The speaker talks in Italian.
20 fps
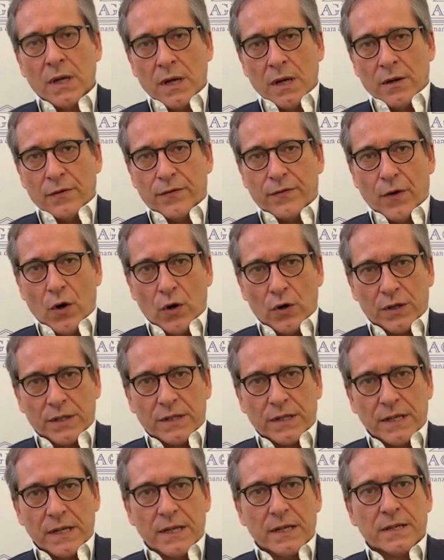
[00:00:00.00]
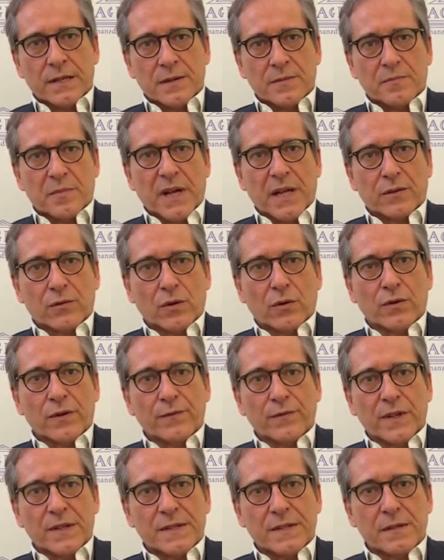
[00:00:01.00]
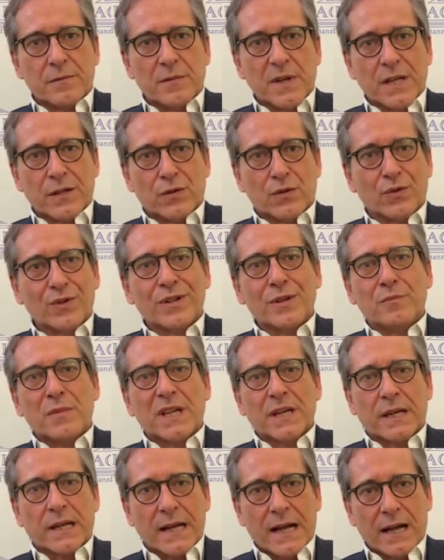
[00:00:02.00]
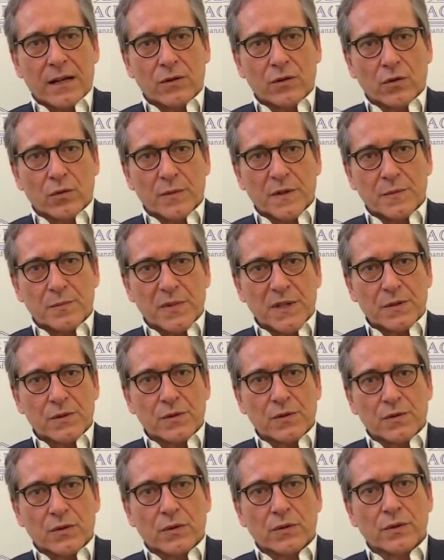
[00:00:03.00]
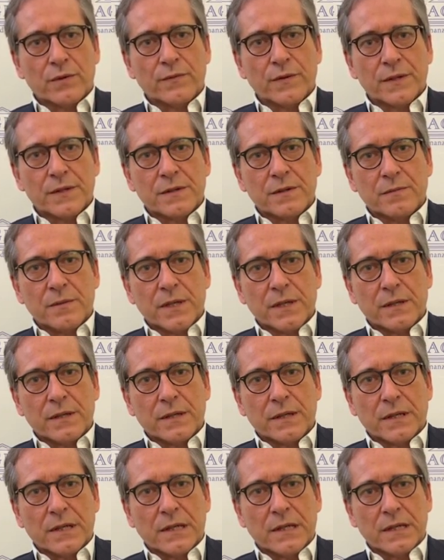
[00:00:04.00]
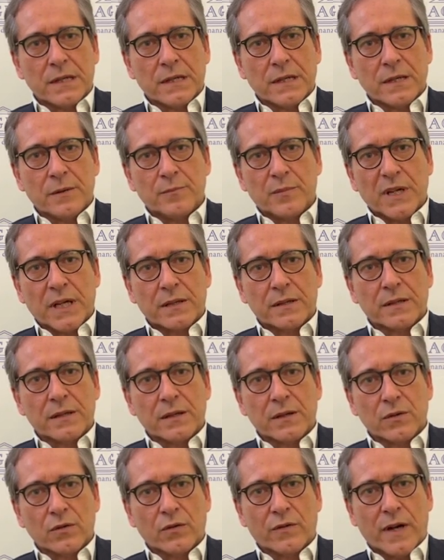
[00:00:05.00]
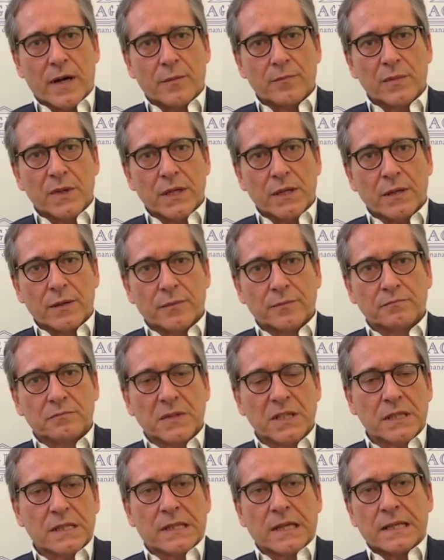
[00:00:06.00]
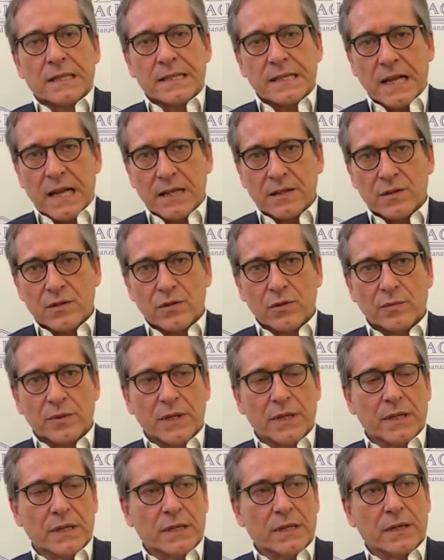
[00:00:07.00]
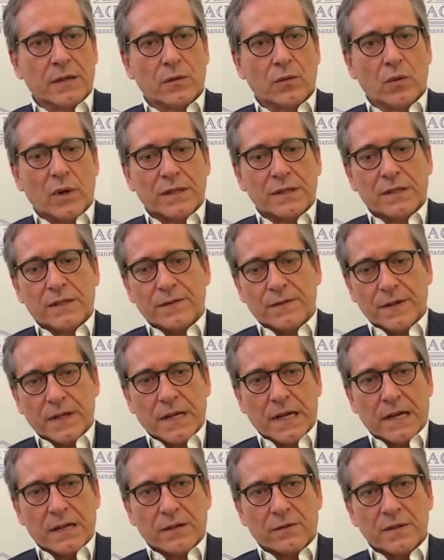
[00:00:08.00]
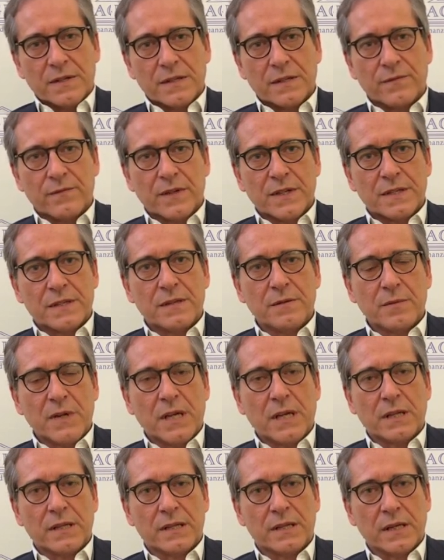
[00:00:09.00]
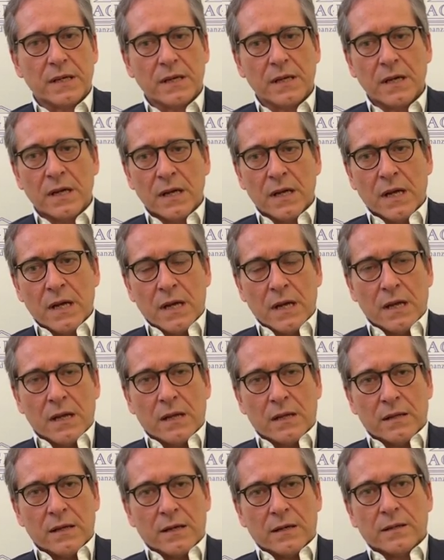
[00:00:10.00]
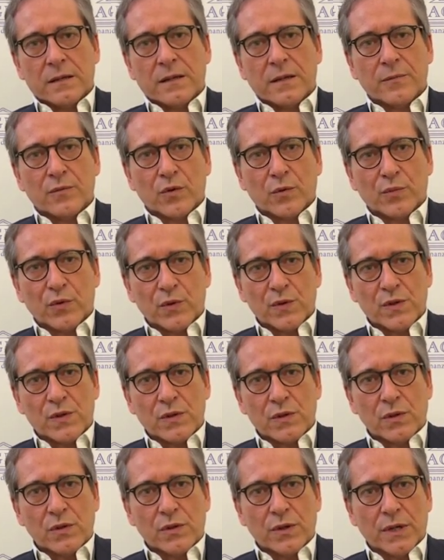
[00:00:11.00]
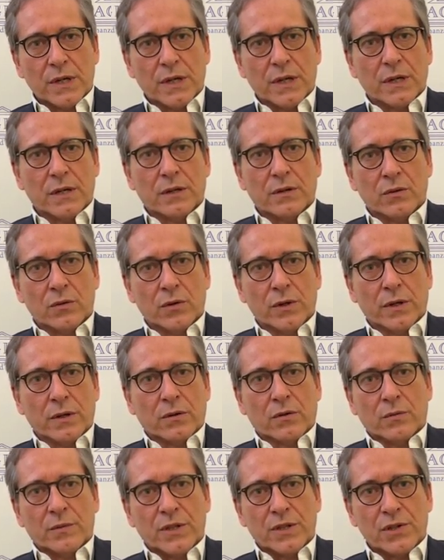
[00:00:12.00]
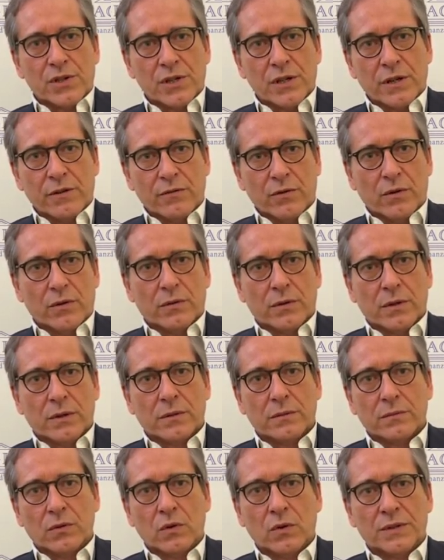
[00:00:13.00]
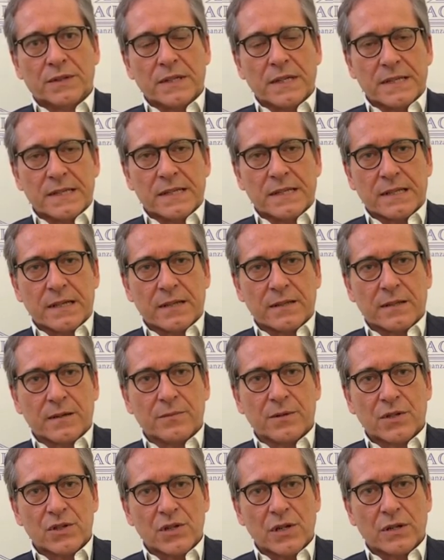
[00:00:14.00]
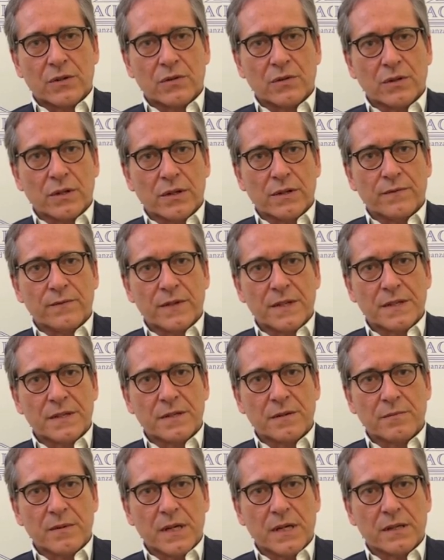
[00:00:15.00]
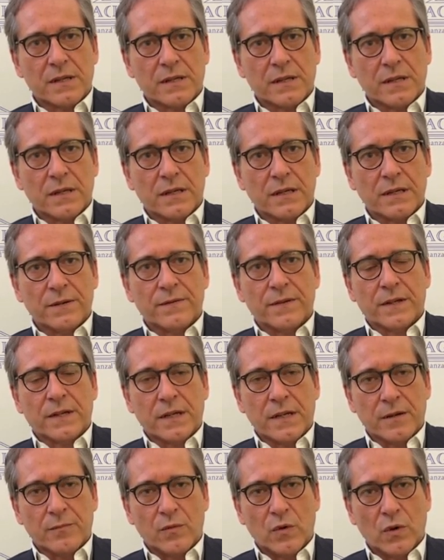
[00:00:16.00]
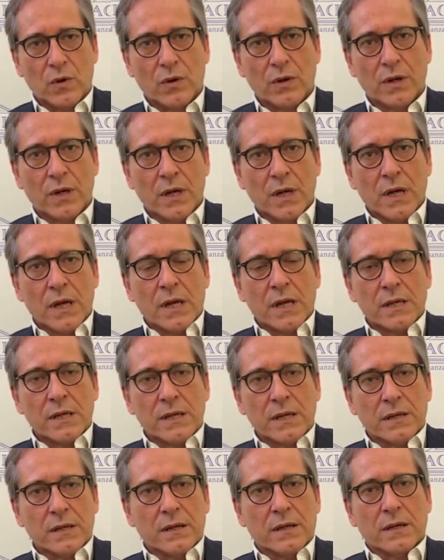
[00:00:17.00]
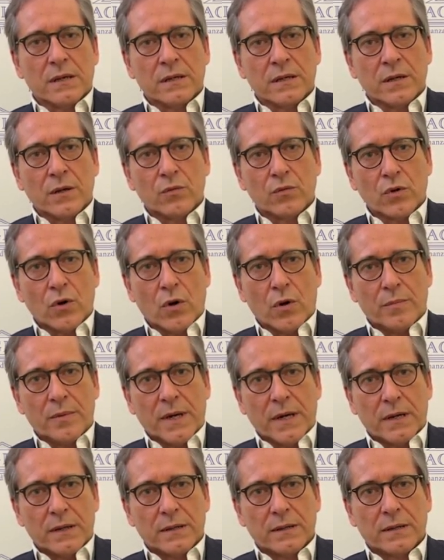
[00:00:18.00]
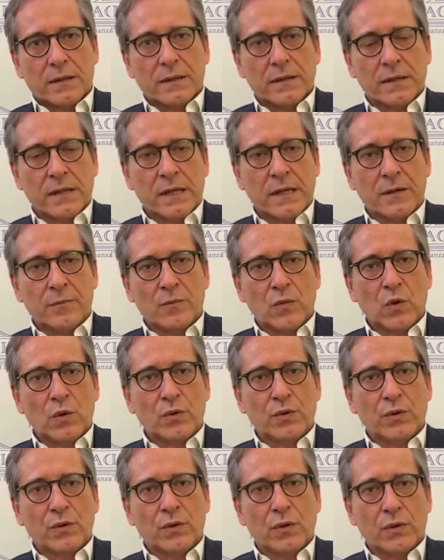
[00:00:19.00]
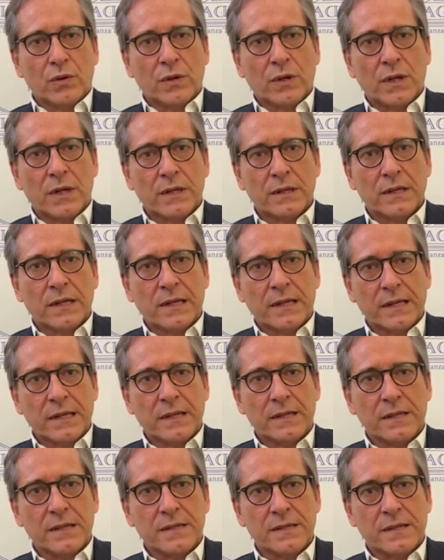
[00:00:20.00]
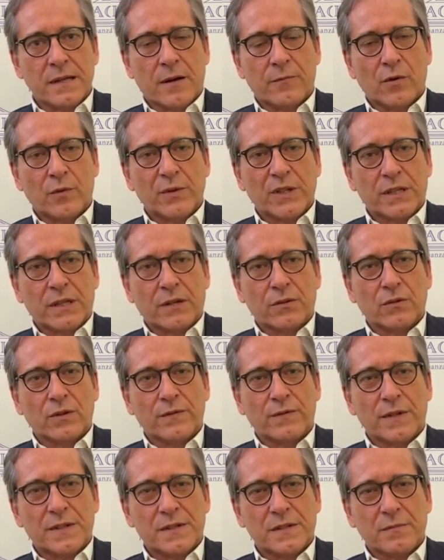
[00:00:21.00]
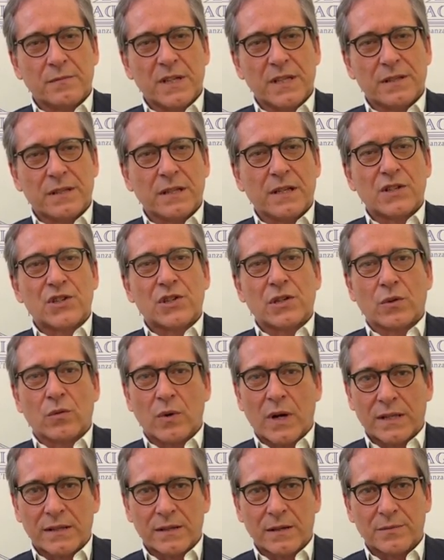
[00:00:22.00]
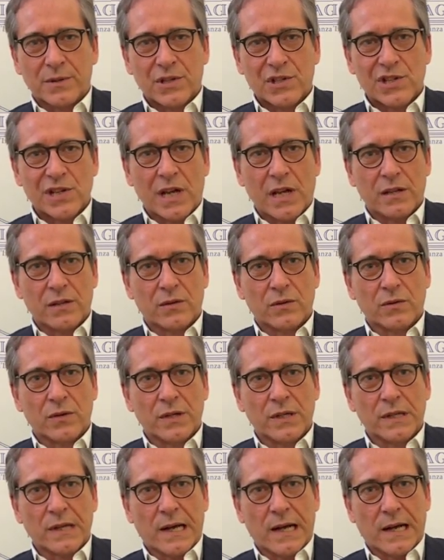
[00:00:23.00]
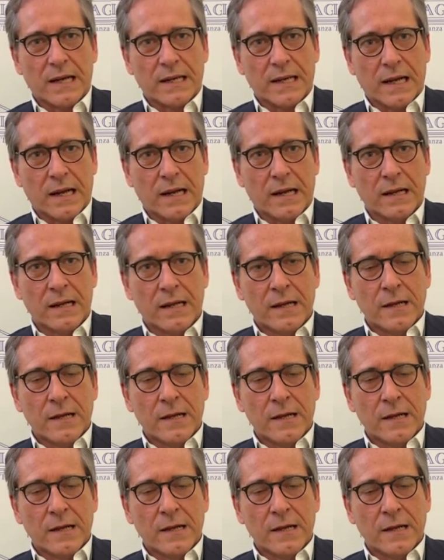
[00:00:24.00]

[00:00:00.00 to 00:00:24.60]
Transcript: forte rispetto a un investimento di mercato come spesso sono investimenti negli impianti rinnovabili. In tal senso per quantificare questi investimenti e dare delle proporzioni, noi come dicevo oltre il 70% degli investimenti li faremo in, in, Europa, nel mondo delle reti stiamo aumentando gli investimenti del 50% in Italia,